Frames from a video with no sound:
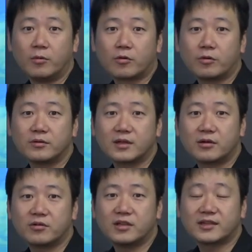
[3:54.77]
もうこんな
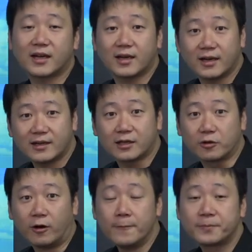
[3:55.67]
のに逆らわない
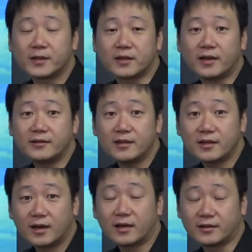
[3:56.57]
と。だって冷静に
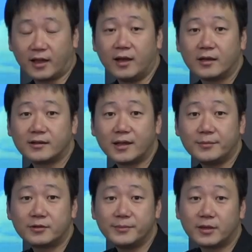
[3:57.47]
考えて大
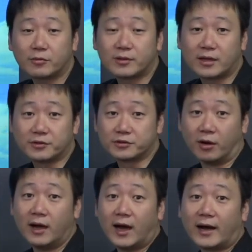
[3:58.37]
仏見たことある
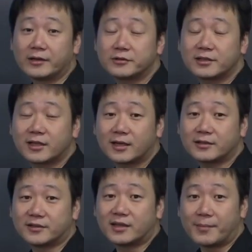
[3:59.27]
人、あれと戦って
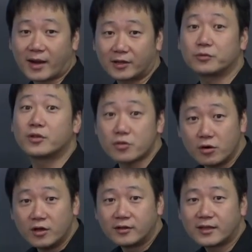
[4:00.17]
絶対負けそうでしょ
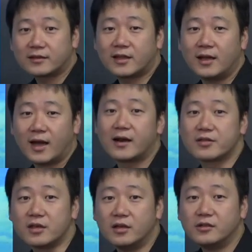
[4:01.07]
なんて
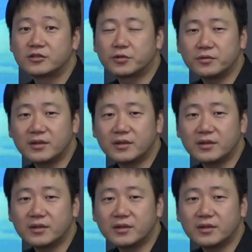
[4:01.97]
話。そ